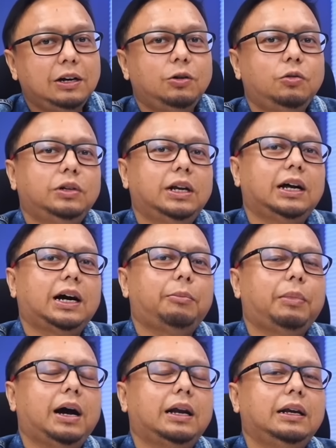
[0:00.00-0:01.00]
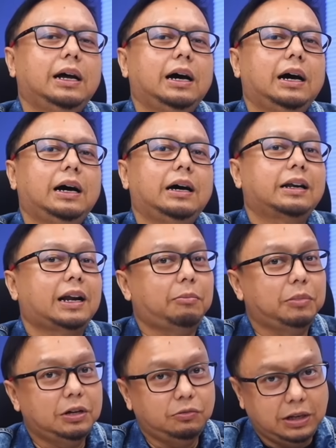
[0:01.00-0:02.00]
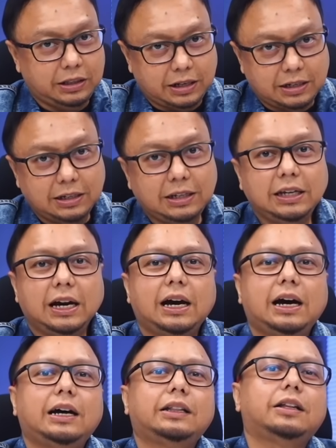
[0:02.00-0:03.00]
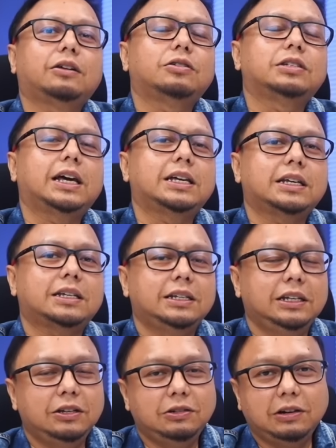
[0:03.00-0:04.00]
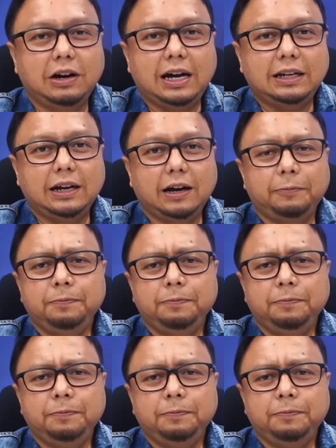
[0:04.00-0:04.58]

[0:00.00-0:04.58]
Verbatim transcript: Udah lengkap ada RAM-nya udah tersedia, terus SSD-nya juga ada.